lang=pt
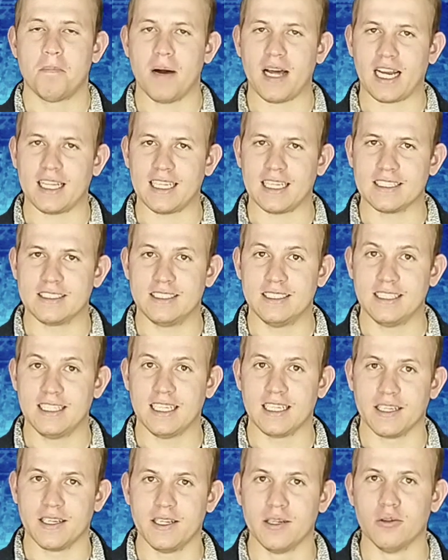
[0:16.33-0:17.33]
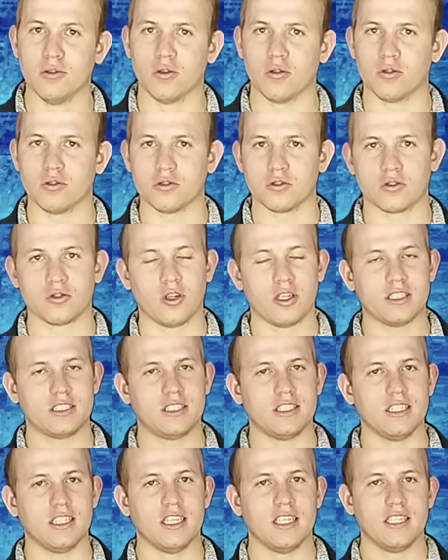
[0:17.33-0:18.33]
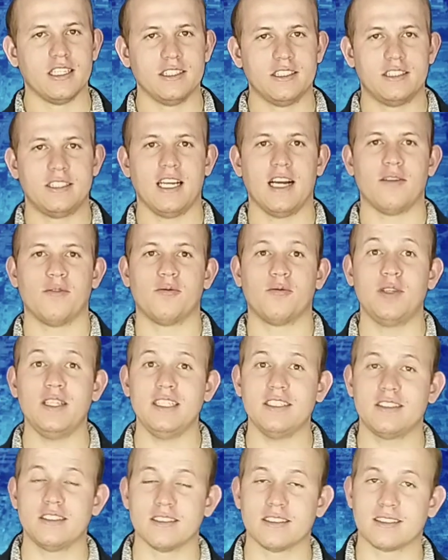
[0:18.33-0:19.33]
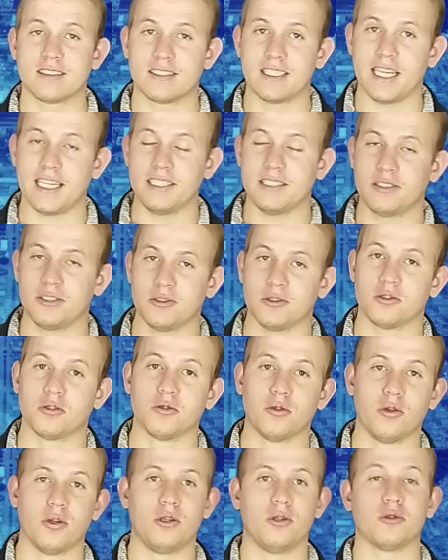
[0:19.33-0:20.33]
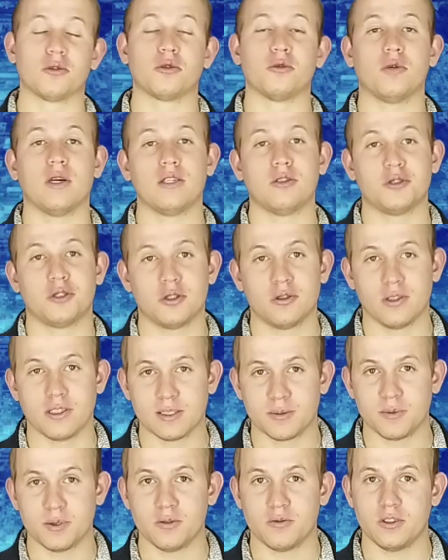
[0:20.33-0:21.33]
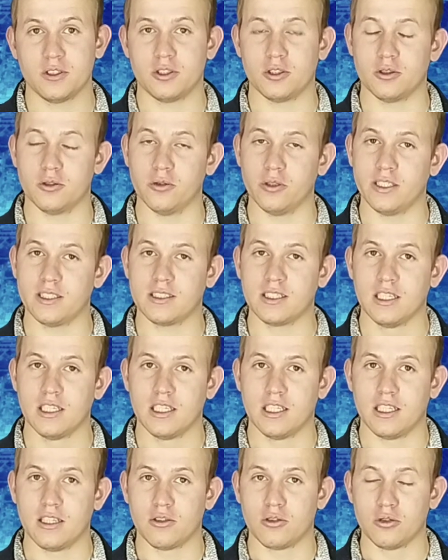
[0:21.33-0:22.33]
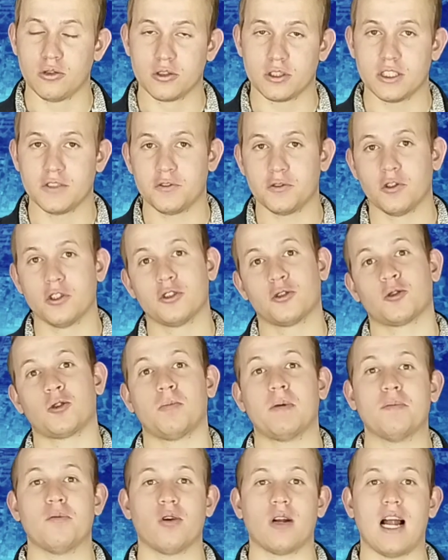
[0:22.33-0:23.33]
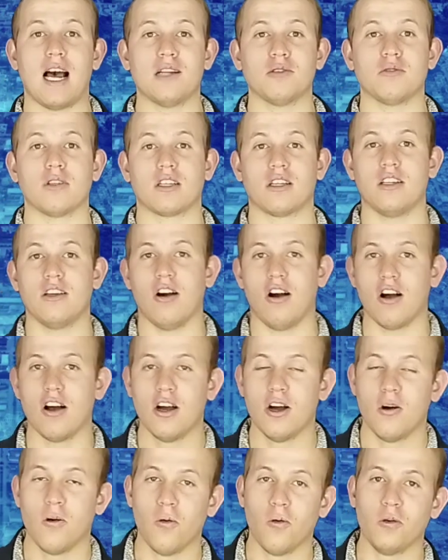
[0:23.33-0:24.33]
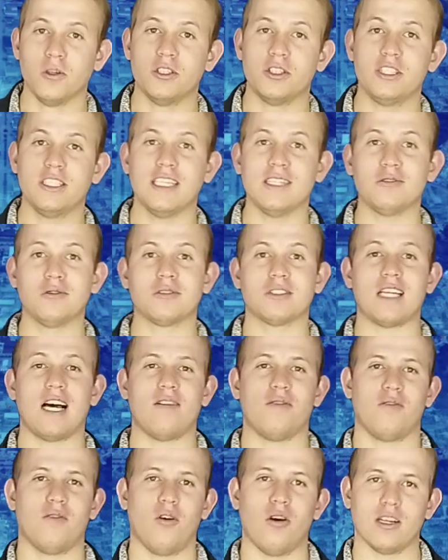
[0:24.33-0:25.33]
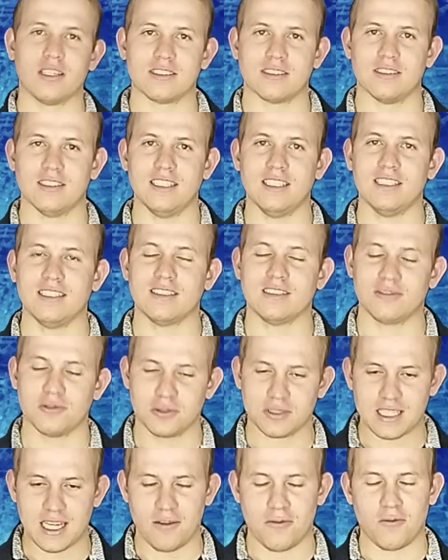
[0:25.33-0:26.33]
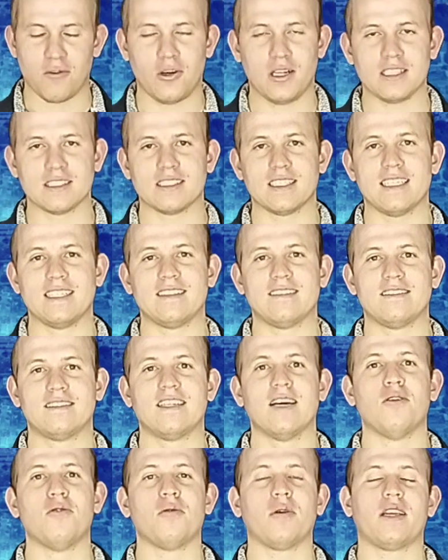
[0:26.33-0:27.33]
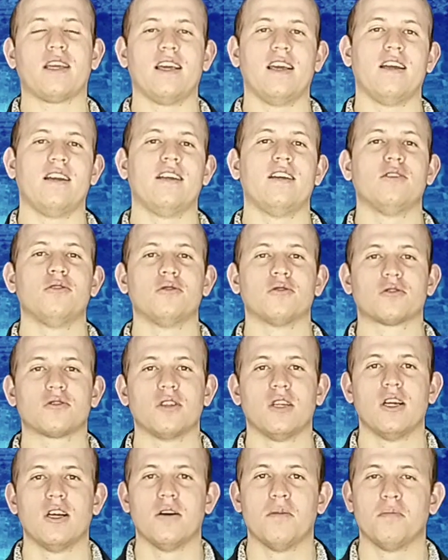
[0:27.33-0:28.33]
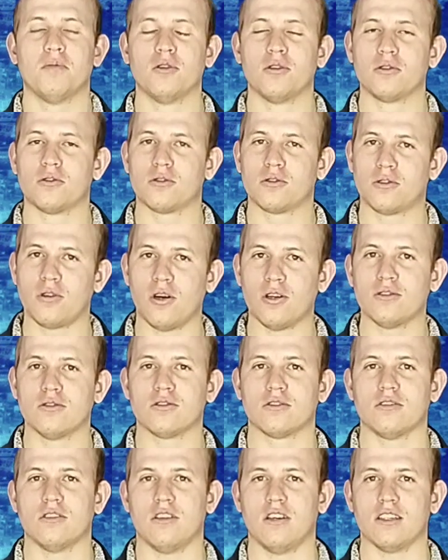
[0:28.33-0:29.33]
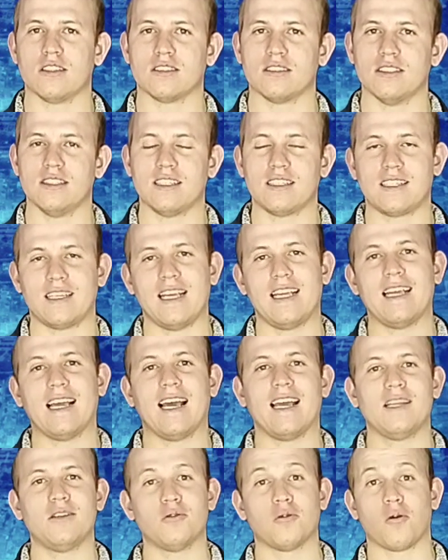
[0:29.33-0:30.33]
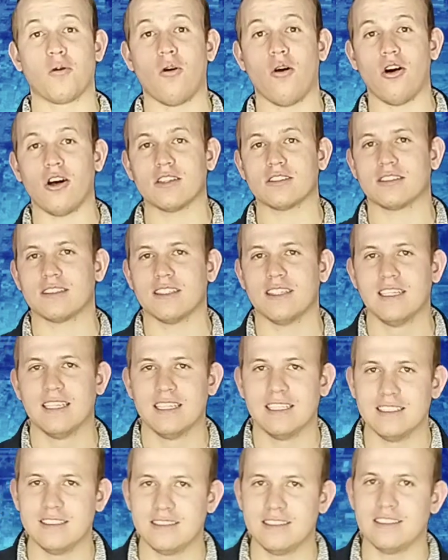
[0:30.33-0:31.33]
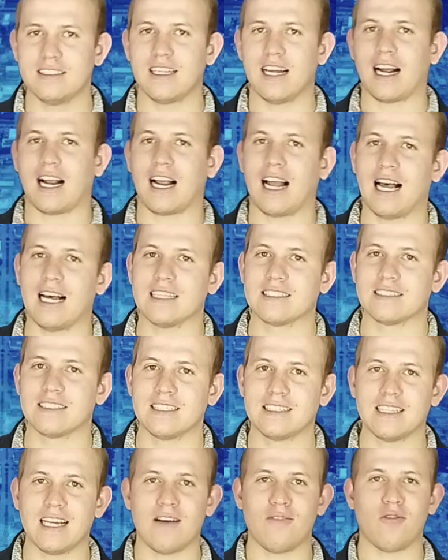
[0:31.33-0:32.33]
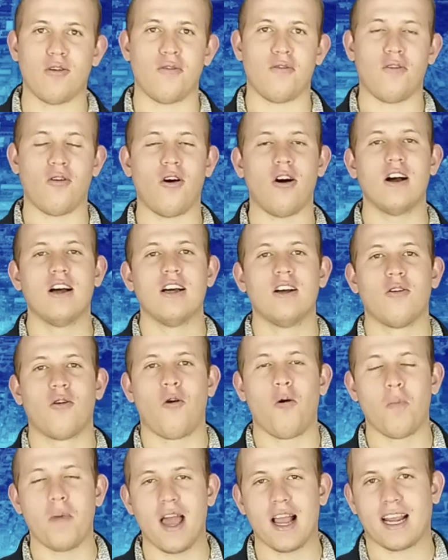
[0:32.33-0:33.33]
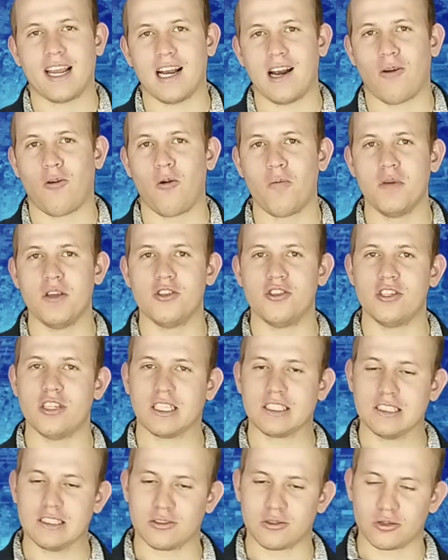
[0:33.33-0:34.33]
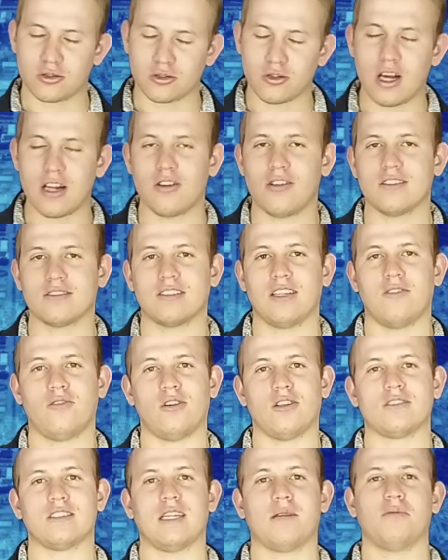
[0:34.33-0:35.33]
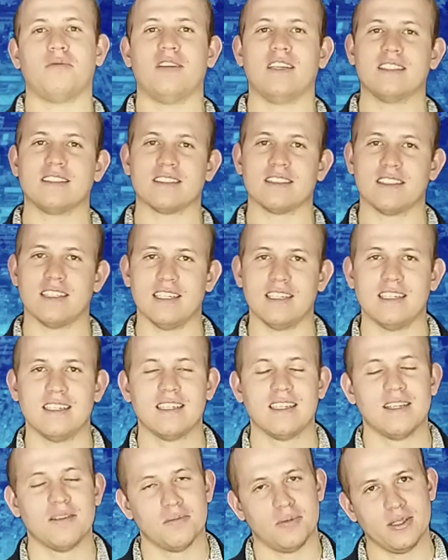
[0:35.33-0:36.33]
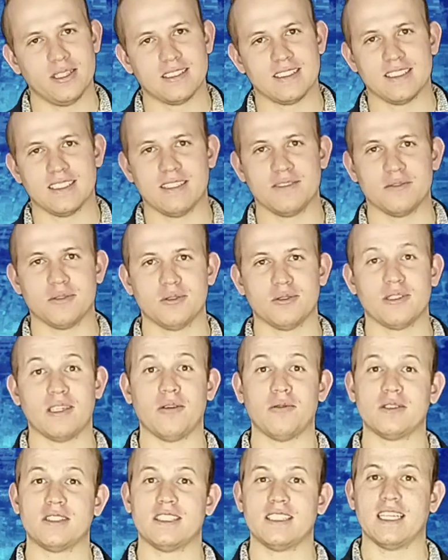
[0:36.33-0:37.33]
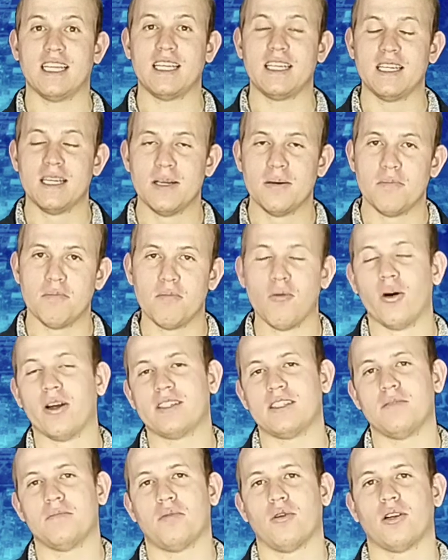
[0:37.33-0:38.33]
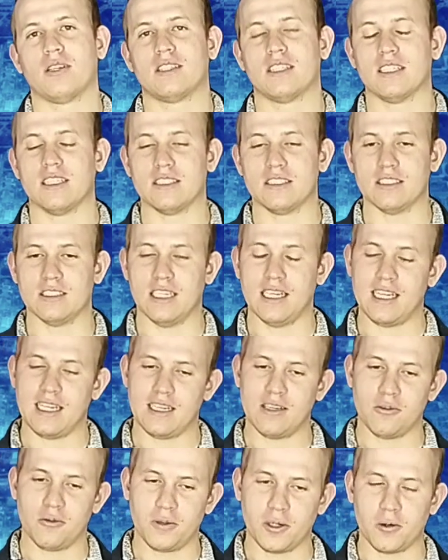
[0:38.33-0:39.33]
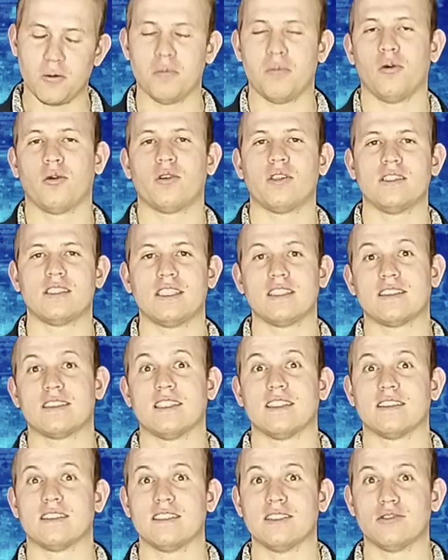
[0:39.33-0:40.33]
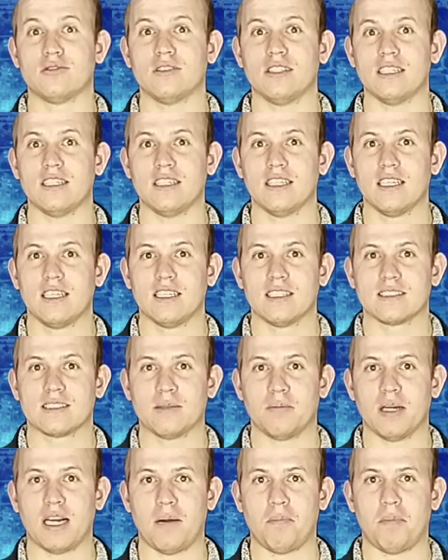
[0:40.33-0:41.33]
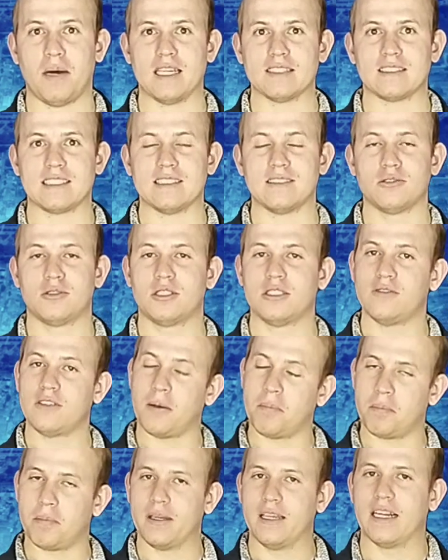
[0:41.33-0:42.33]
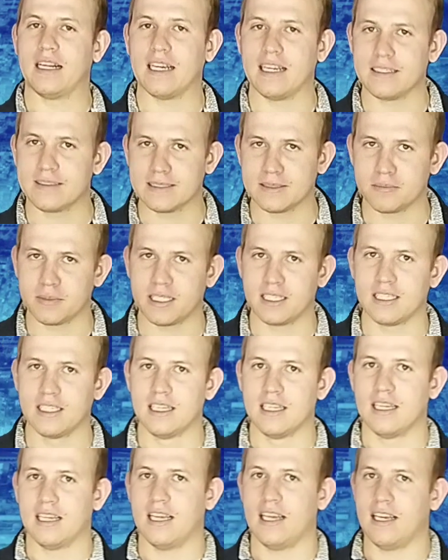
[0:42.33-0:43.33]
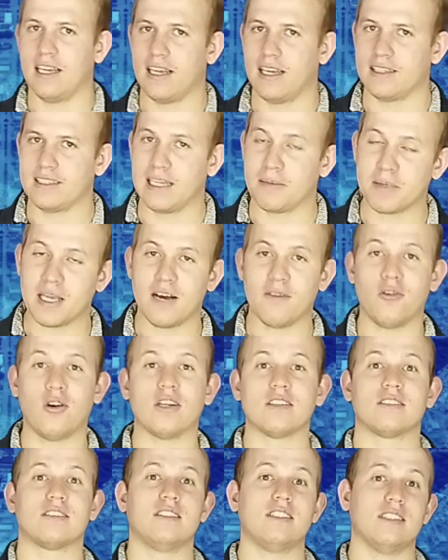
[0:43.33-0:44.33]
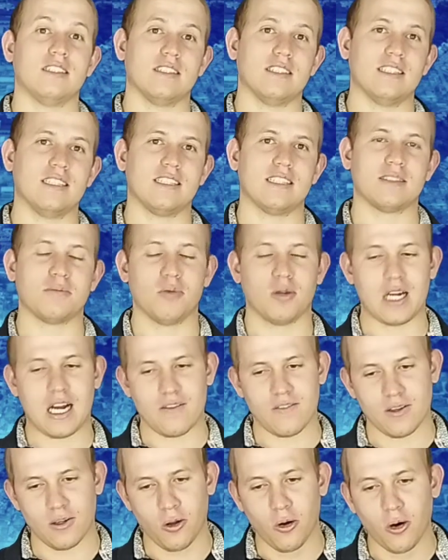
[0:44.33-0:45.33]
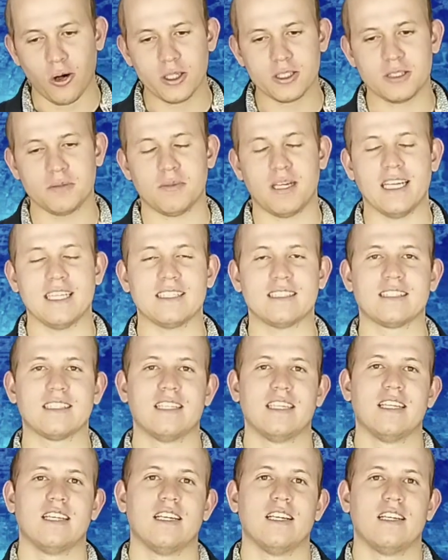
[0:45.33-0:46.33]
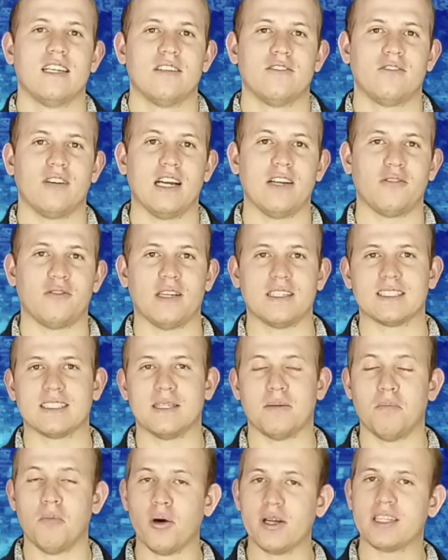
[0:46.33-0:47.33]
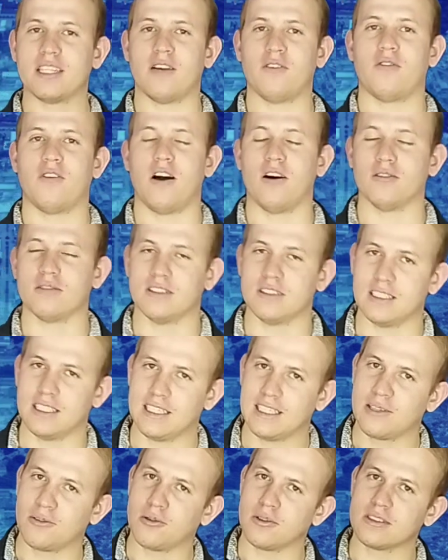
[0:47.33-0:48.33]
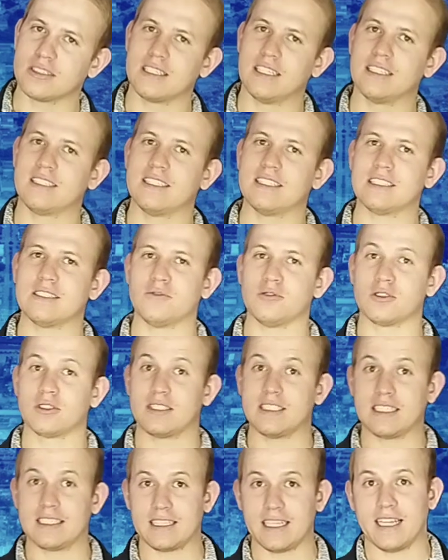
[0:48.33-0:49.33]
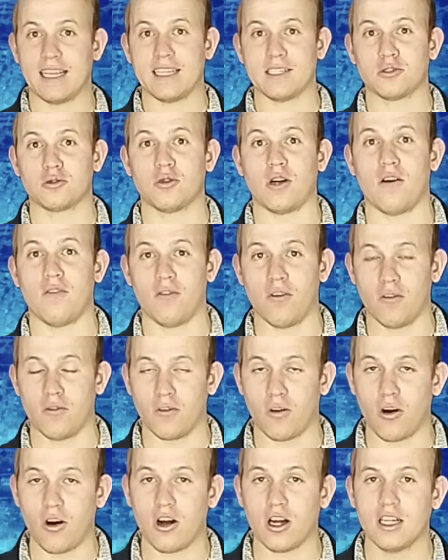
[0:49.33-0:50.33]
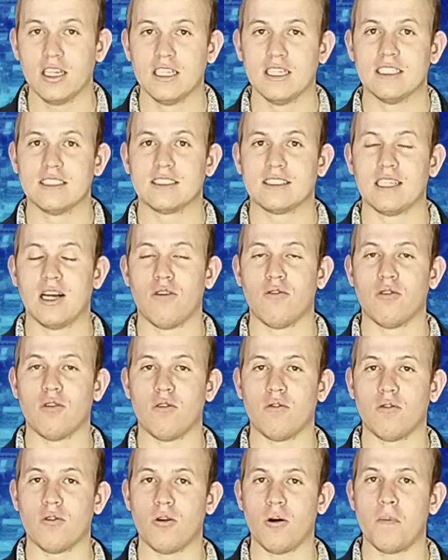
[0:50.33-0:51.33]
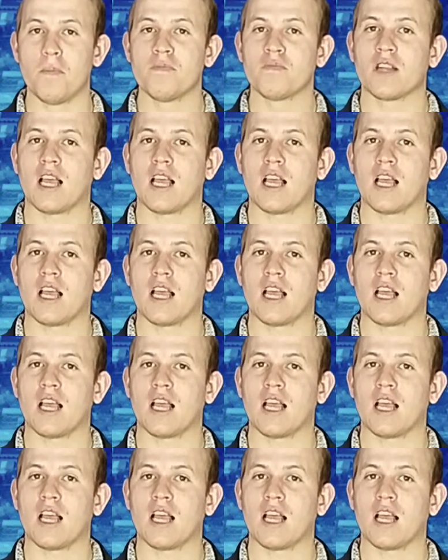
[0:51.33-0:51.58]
Paranatinga News. Hoje, dia 26 de julho do ano de 2022, inclusive hoje comemorado aqui, ó, o Dia dos Avós, né? Os avós aí tão queridos por todos nós, né? Quem aí não gosta de ir na casa aí da vovó, comer aquela comidinha que só a nossa avó sabe fazer, né? Pois é, viu? É um dia aí muito importante, né? Eu fico um pouco entristecido, né? Semana passada eu tive a perca aí também é, da minha avózinha, né? Que morava longe, mas vai fazer muita falta, né? E com certeza você que tem aí sua vovó, seu vovô,